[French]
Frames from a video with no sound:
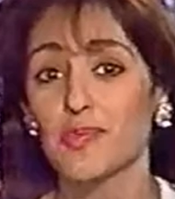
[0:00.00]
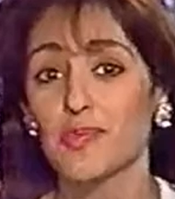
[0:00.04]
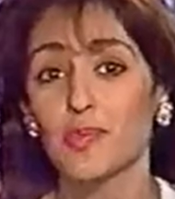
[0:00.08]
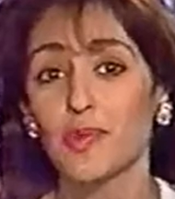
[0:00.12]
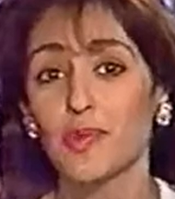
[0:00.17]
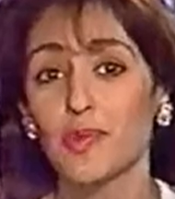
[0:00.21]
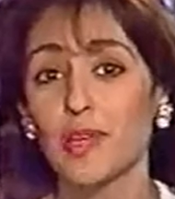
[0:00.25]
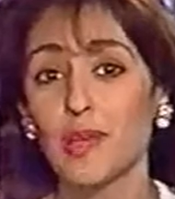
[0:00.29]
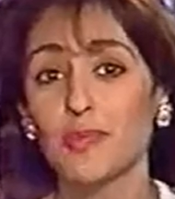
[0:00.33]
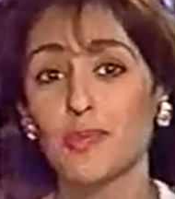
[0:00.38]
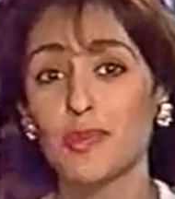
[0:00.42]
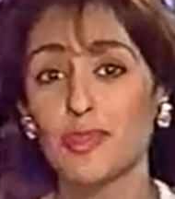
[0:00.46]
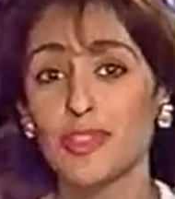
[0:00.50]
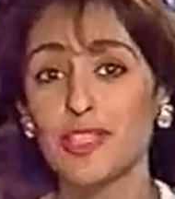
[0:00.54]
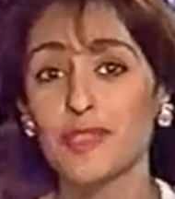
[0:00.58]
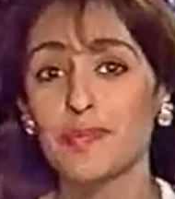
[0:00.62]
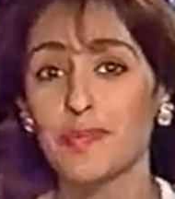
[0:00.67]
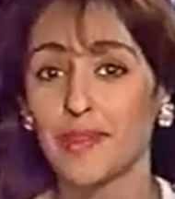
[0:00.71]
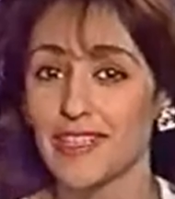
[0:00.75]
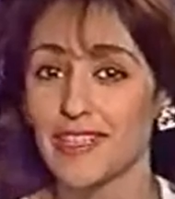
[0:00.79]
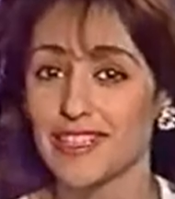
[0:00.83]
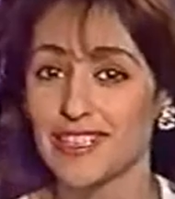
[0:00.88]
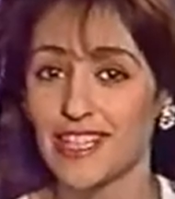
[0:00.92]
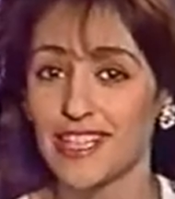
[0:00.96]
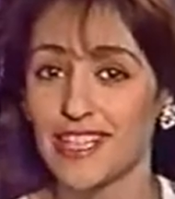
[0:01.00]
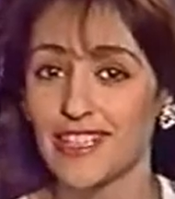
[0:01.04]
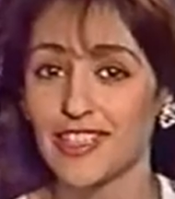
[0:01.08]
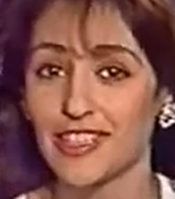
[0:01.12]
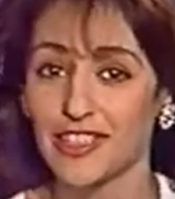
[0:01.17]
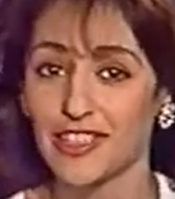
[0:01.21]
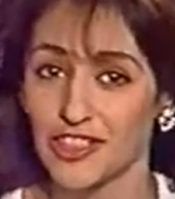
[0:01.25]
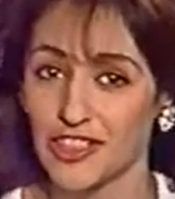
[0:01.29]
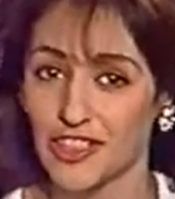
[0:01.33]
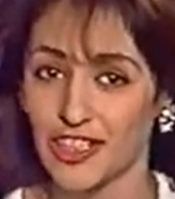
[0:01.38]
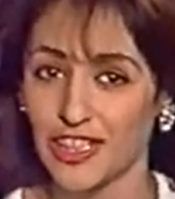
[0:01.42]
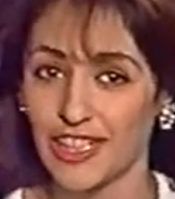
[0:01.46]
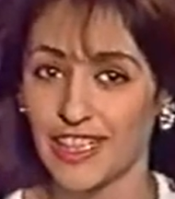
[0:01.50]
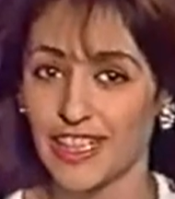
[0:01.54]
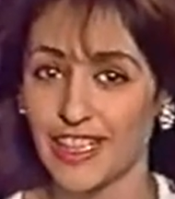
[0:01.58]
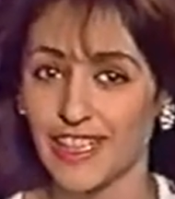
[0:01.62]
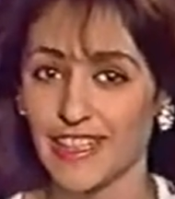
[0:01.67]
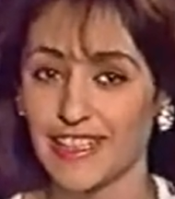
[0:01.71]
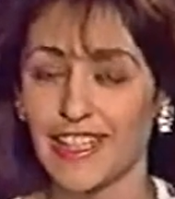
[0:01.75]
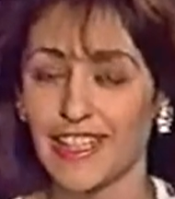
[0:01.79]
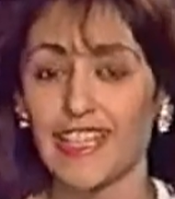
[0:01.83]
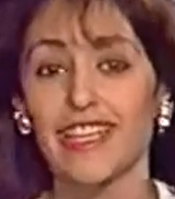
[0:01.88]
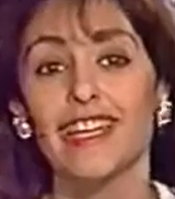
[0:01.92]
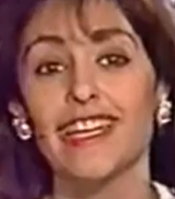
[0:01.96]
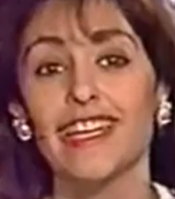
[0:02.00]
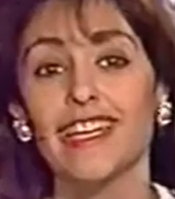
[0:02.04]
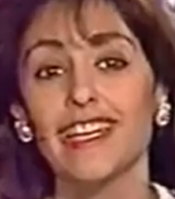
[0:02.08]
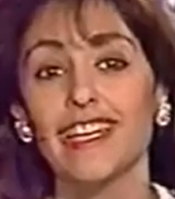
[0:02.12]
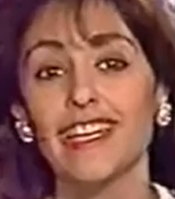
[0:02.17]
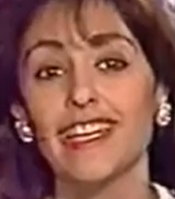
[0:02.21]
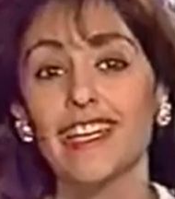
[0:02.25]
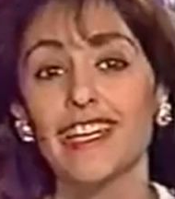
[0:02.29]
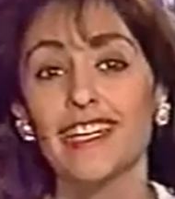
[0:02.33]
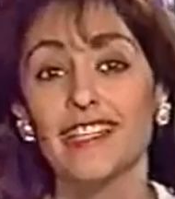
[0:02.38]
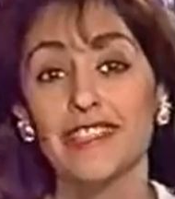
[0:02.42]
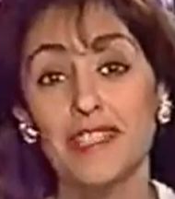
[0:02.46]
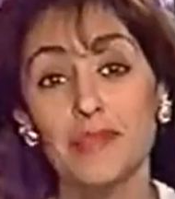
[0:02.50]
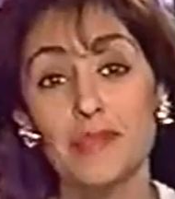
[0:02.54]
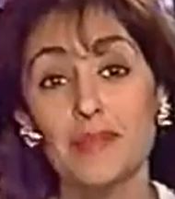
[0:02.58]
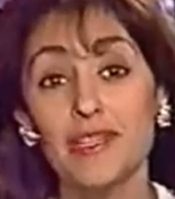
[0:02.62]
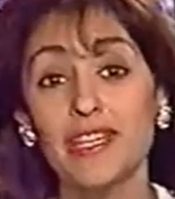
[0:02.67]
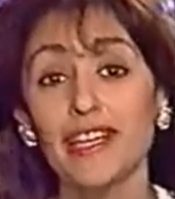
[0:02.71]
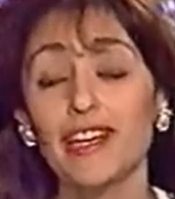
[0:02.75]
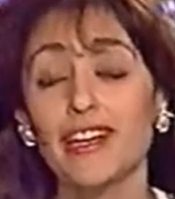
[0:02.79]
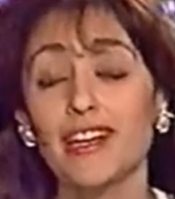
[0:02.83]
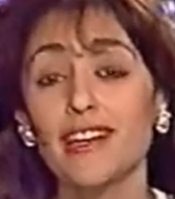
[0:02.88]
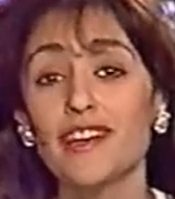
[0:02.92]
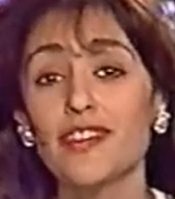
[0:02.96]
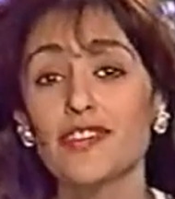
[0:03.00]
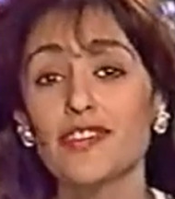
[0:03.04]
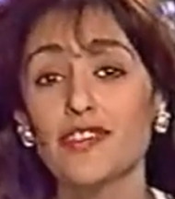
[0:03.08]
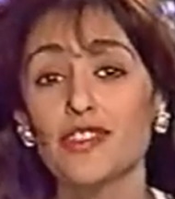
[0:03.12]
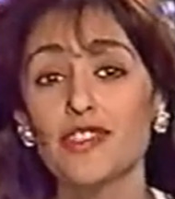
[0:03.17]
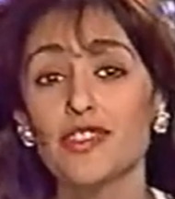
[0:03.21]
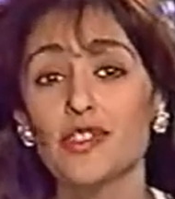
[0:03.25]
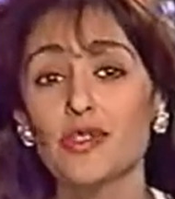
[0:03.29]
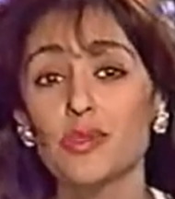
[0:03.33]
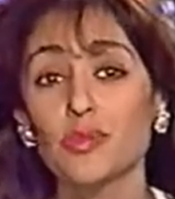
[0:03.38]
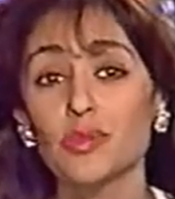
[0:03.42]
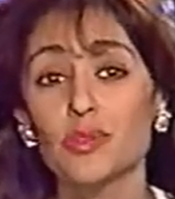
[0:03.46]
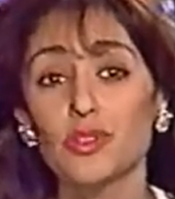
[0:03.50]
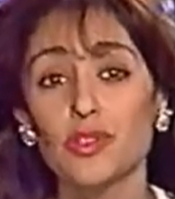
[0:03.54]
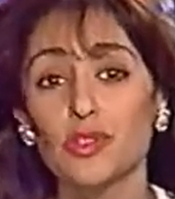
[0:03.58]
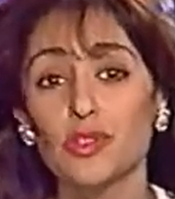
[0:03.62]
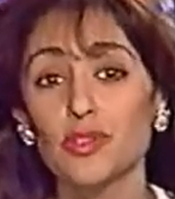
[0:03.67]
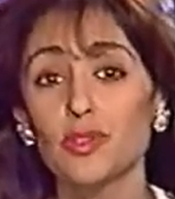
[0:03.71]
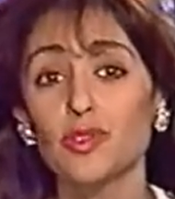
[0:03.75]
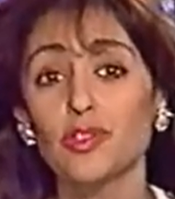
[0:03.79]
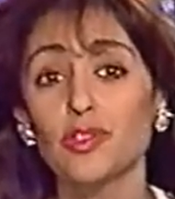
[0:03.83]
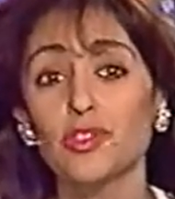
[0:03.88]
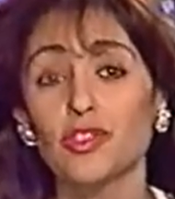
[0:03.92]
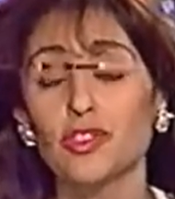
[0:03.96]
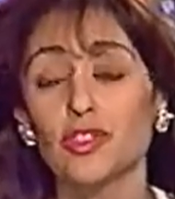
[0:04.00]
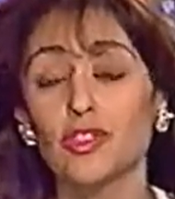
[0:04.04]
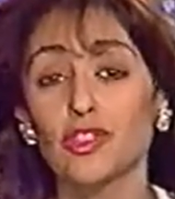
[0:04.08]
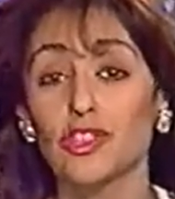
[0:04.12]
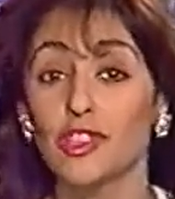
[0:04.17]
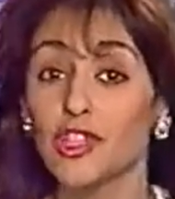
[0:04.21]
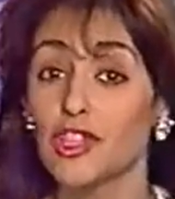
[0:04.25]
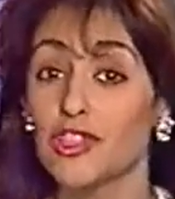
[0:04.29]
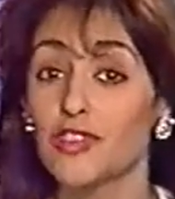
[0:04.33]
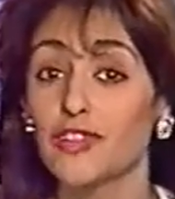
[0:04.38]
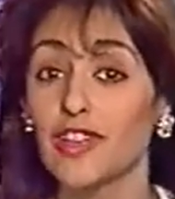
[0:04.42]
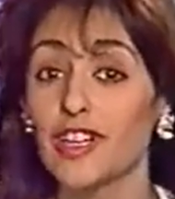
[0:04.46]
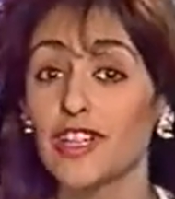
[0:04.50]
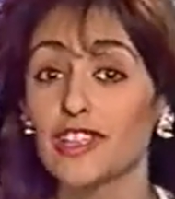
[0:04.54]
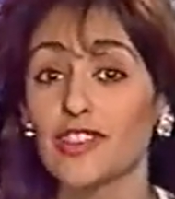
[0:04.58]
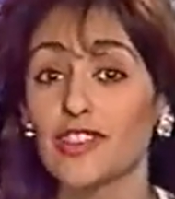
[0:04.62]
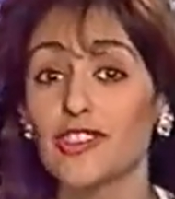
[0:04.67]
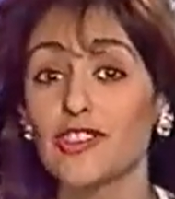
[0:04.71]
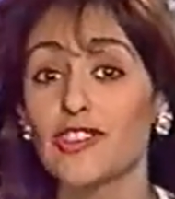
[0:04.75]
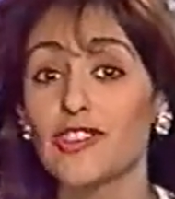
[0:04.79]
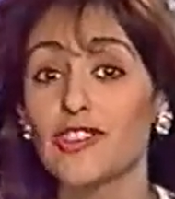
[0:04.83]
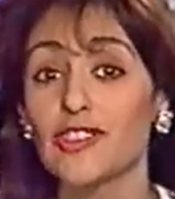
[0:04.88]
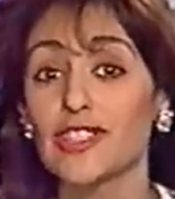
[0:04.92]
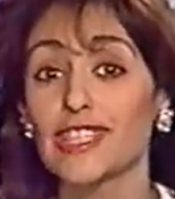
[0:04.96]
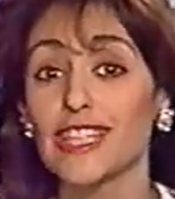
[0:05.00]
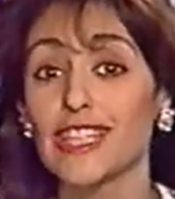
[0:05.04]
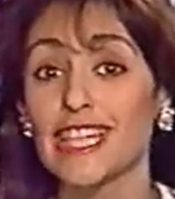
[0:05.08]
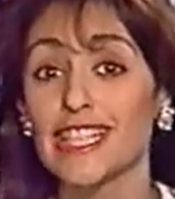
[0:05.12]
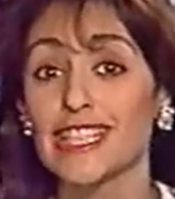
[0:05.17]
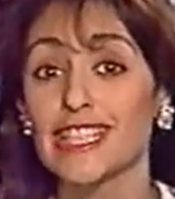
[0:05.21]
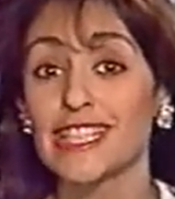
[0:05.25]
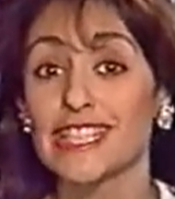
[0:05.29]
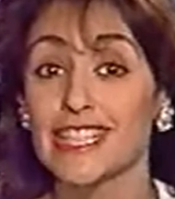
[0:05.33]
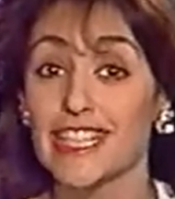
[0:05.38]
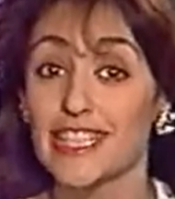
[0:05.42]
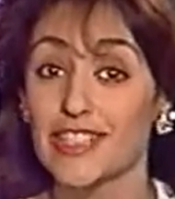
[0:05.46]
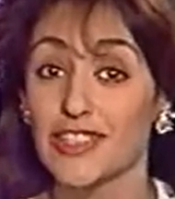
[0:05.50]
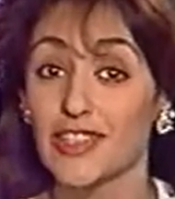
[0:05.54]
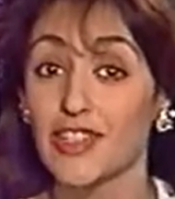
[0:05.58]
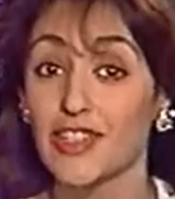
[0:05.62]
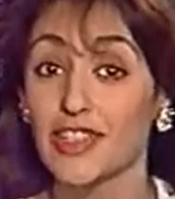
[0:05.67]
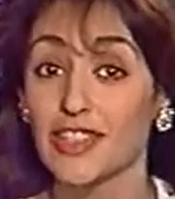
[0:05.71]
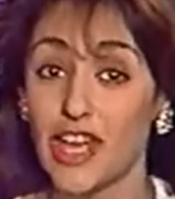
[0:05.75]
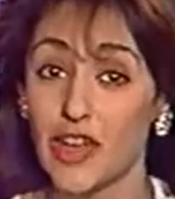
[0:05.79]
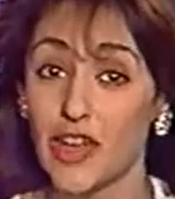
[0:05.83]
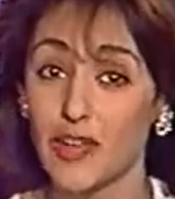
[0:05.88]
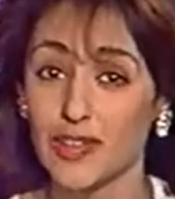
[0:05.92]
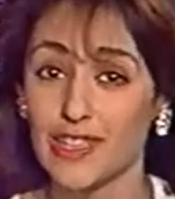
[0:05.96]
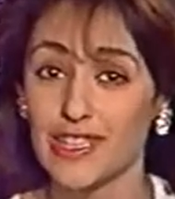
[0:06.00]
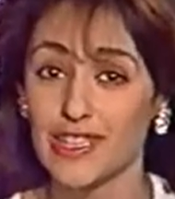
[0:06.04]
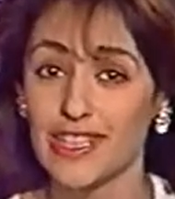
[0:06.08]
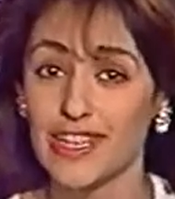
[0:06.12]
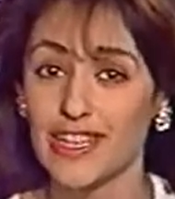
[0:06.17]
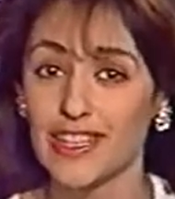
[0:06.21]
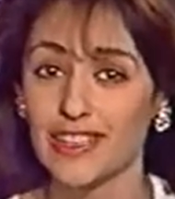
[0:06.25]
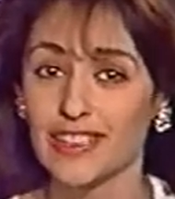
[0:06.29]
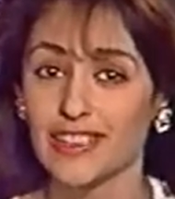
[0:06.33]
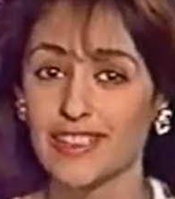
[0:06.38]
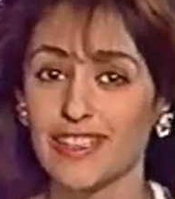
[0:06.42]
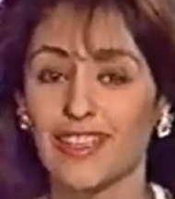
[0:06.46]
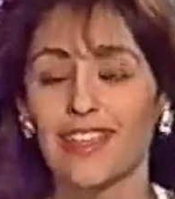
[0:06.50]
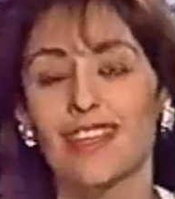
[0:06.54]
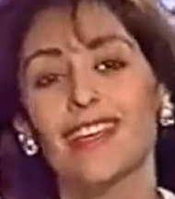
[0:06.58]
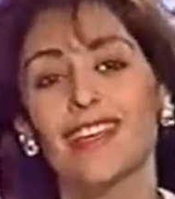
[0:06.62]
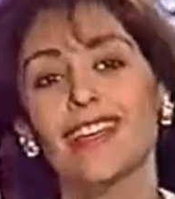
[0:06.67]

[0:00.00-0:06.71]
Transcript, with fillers: pour la petite princesse coréenne. Kimera fait son show dans Croque Vacances à 16h45.